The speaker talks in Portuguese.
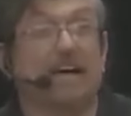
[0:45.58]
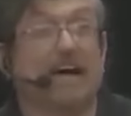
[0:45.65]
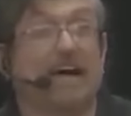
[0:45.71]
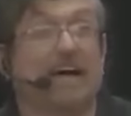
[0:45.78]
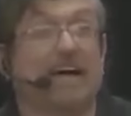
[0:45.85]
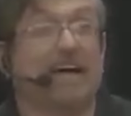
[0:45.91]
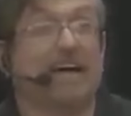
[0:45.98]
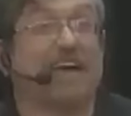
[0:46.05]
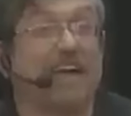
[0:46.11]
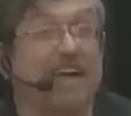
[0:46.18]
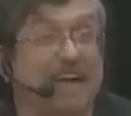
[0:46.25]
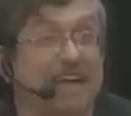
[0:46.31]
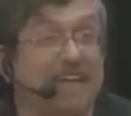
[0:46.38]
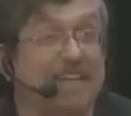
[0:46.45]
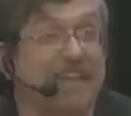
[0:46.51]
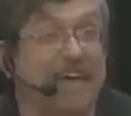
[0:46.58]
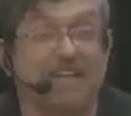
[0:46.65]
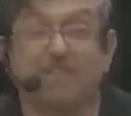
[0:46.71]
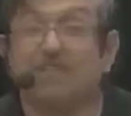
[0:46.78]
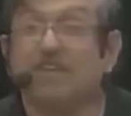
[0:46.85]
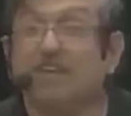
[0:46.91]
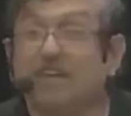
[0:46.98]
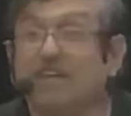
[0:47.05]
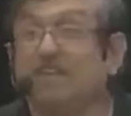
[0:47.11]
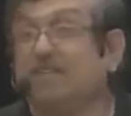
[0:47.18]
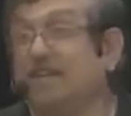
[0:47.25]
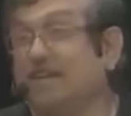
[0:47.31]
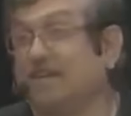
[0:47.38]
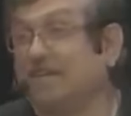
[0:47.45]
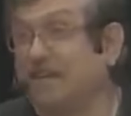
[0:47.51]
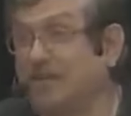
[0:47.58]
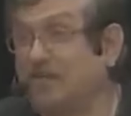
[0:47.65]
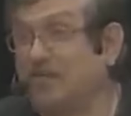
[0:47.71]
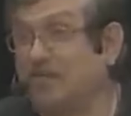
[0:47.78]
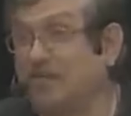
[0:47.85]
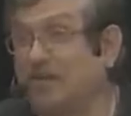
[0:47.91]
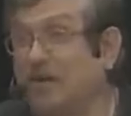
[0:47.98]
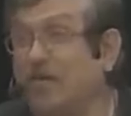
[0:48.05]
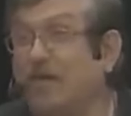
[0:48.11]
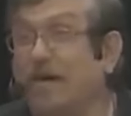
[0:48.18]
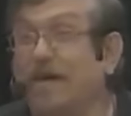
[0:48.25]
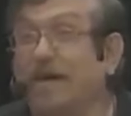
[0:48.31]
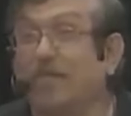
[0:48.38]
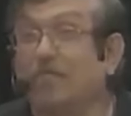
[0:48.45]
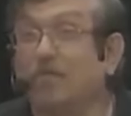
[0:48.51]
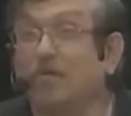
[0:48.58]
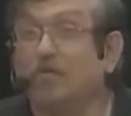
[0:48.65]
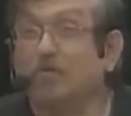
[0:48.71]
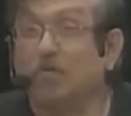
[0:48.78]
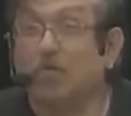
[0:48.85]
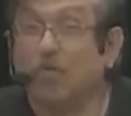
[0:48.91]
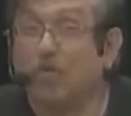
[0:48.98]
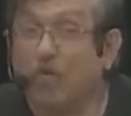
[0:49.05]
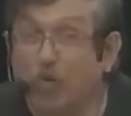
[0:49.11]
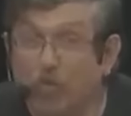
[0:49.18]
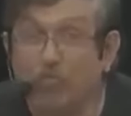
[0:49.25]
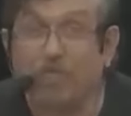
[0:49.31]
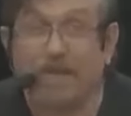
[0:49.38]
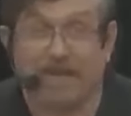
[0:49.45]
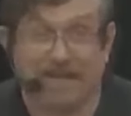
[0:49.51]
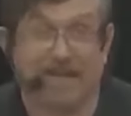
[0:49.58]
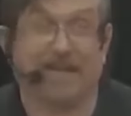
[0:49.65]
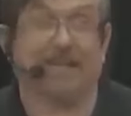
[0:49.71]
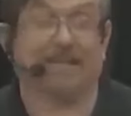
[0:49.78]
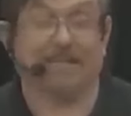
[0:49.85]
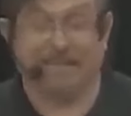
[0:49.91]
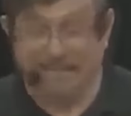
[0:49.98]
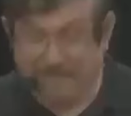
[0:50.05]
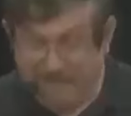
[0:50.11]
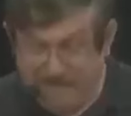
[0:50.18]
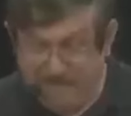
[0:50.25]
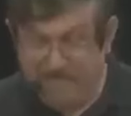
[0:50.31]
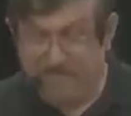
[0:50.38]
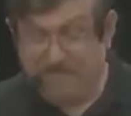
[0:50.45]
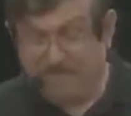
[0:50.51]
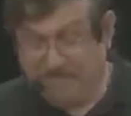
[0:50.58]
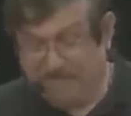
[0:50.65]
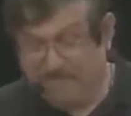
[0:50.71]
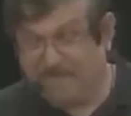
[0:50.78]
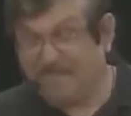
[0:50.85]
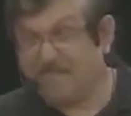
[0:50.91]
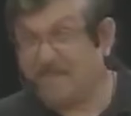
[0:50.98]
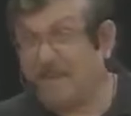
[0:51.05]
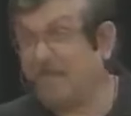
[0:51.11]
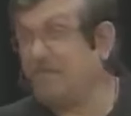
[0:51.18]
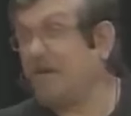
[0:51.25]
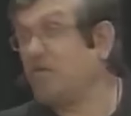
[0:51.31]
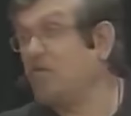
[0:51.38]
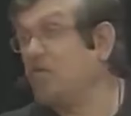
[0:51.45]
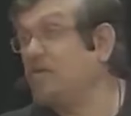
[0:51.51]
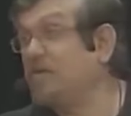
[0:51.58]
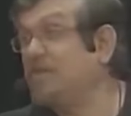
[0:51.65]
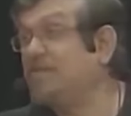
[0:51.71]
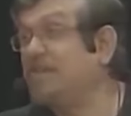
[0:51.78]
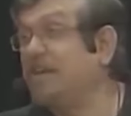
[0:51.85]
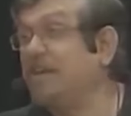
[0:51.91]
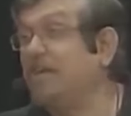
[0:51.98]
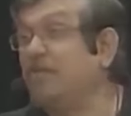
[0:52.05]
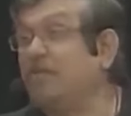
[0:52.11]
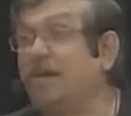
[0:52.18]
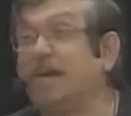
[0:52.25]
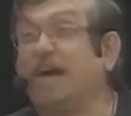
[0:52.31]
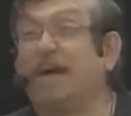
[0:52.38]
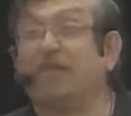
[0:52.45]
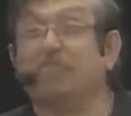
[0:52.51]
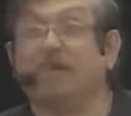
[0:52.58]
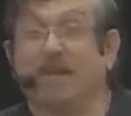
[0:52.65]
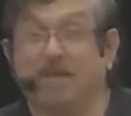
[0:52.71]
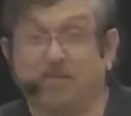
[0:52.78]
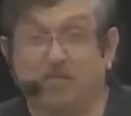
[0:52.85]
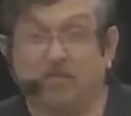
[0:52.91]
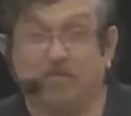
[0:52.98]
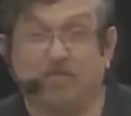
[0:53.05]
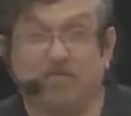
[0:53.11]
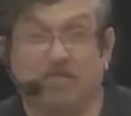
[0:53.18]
a realidade internacional era muito complicada naqueles dias. Abacuque significa abraço.